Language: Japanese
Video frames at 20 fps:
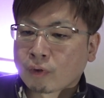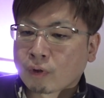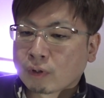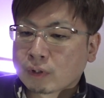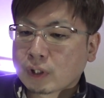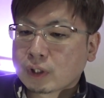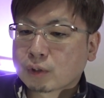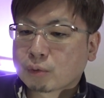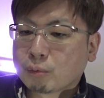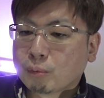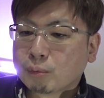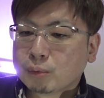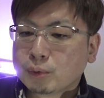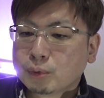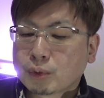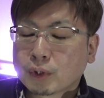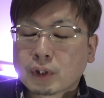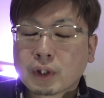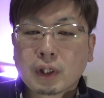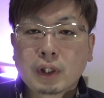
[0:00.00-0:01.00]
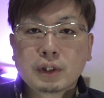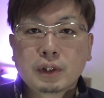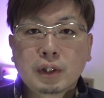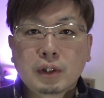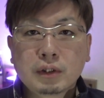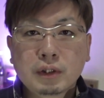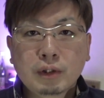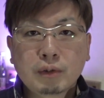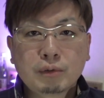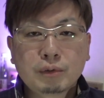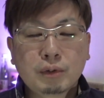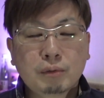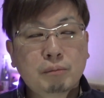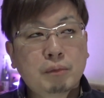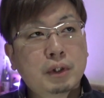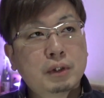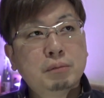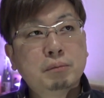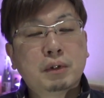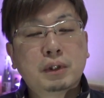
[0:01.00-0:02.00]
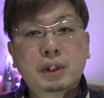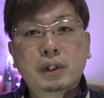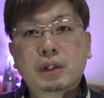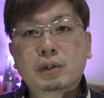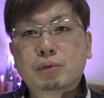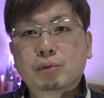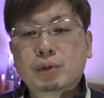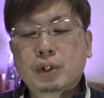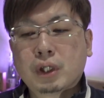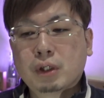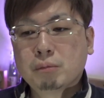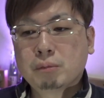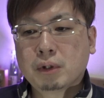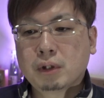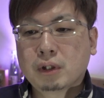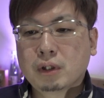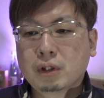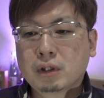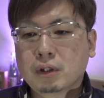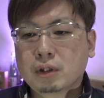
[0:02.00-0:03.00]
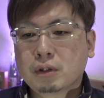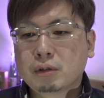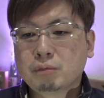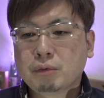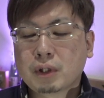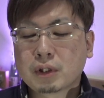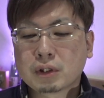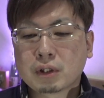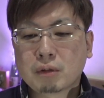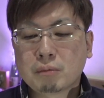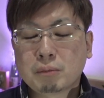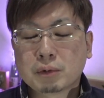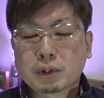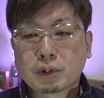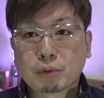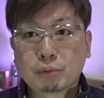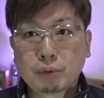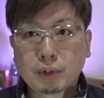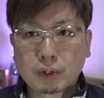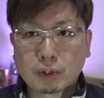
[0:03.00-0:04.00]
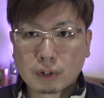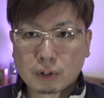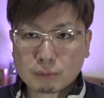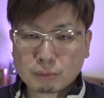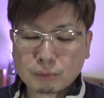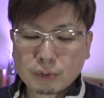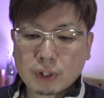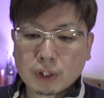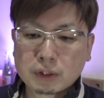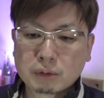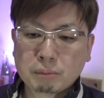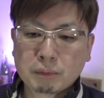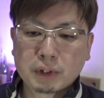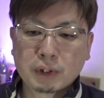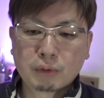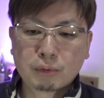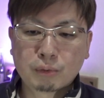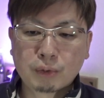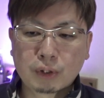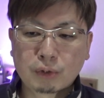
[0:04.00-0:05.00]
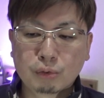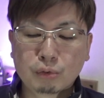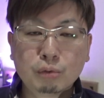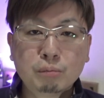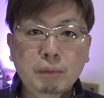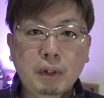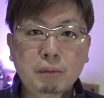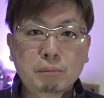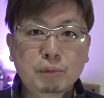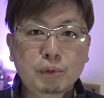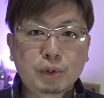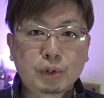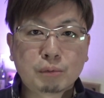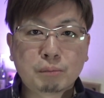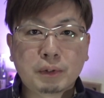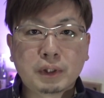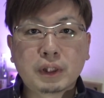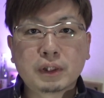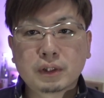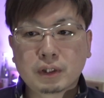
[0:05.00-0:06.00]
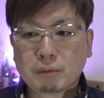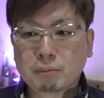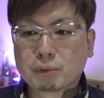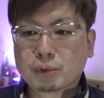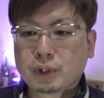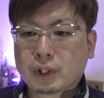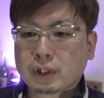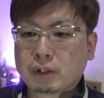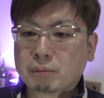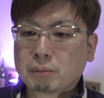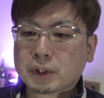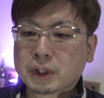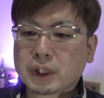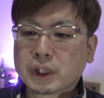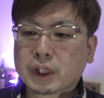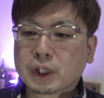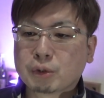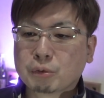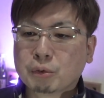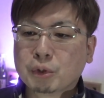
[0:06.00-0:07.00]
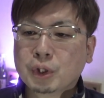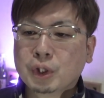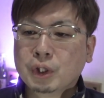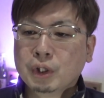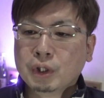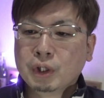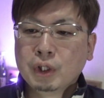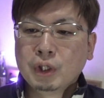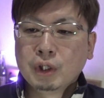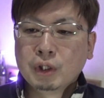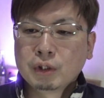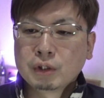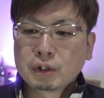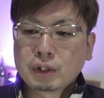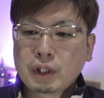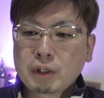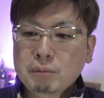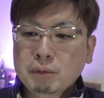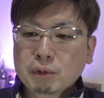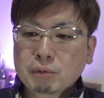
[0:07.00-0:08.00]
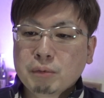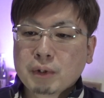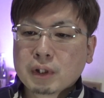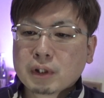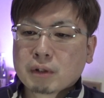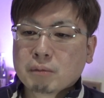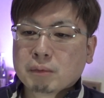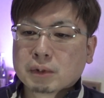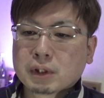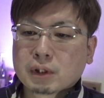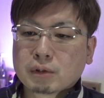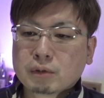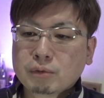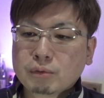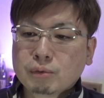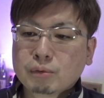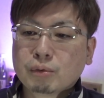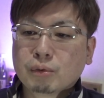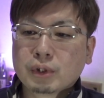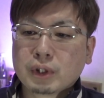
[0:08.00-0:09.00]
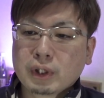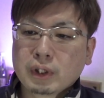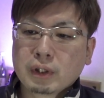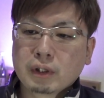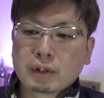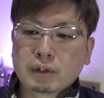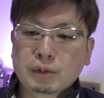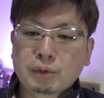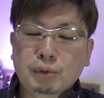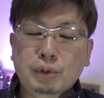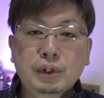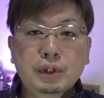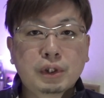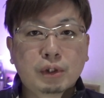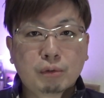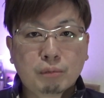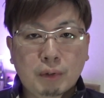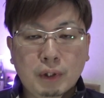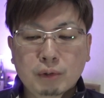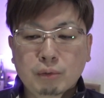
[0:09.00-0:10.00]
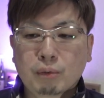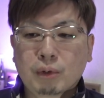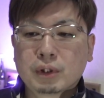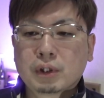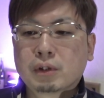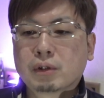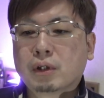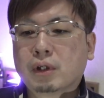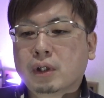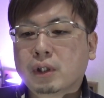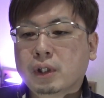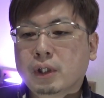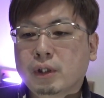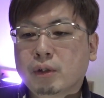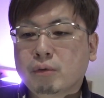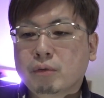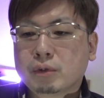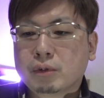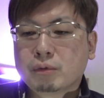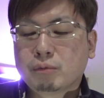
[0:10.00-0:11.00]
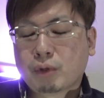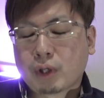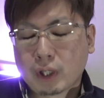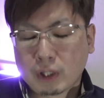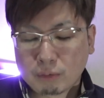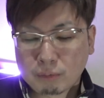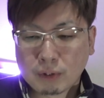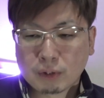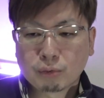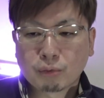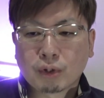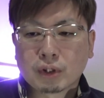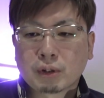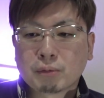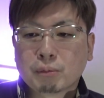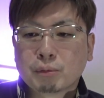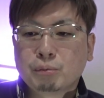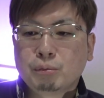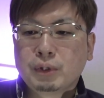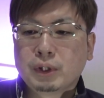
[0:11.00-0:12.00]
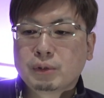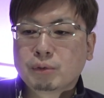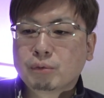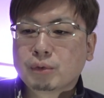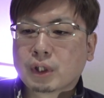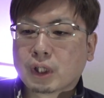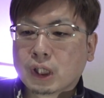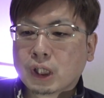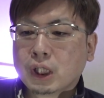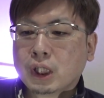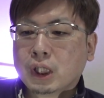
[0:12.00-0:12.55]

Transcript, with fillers: ただこういう方がいたんだよって、まあ今ね、競馬ファンがまた去年から増え始めたのと、あと、馬娘ですか、僕やってませんけど、競馬のファンがまたぐっとね、初心者のファンの方が、若いファンの方も増えそうな